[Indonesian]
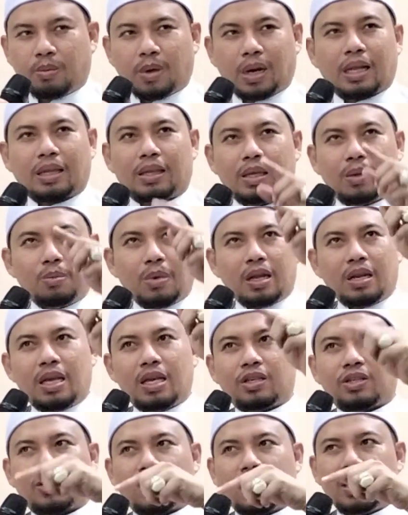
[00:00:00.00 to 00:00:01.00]
Berarti
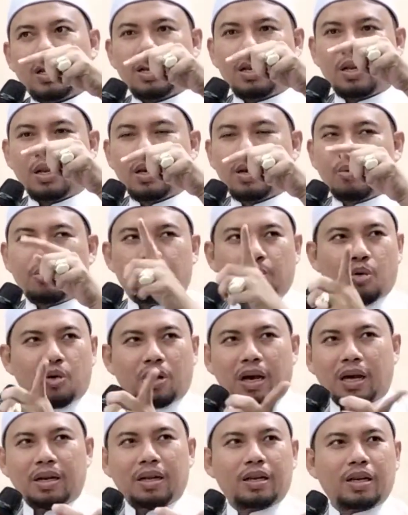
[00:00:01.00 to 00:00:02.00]
Bani Israel
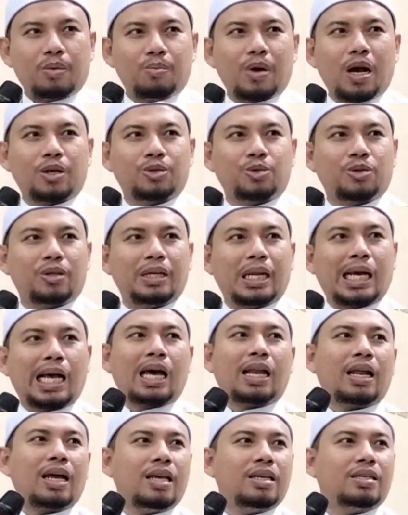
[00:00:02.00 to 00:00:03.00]
bukan yang dimaksud
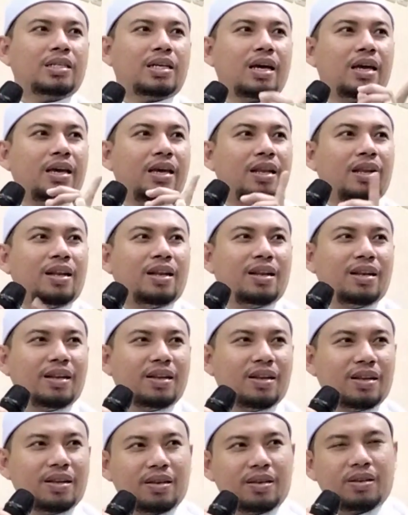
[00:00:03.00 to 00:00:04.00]
negara Israel.
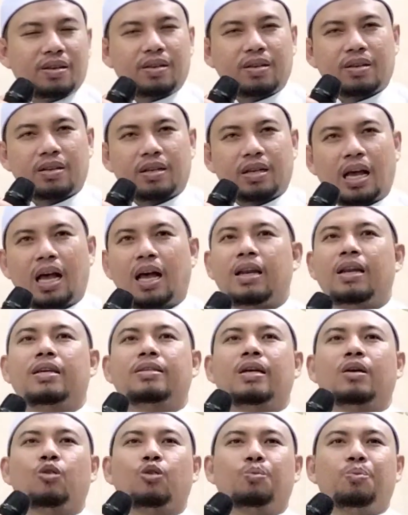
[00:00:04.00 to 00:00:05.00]
Nggak ada
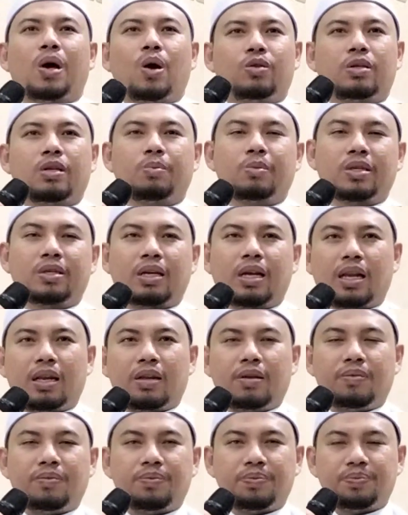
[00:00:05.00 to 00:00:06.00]
sangkut paut sama
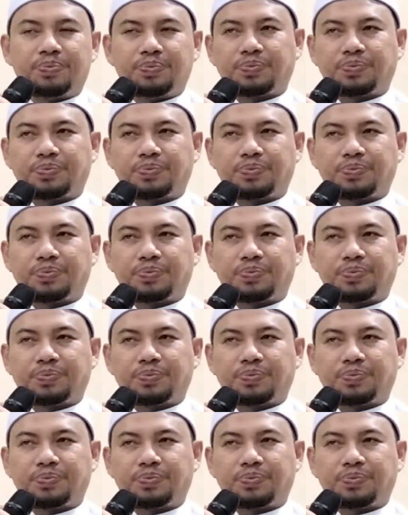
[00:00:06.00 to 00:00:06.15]
sekali.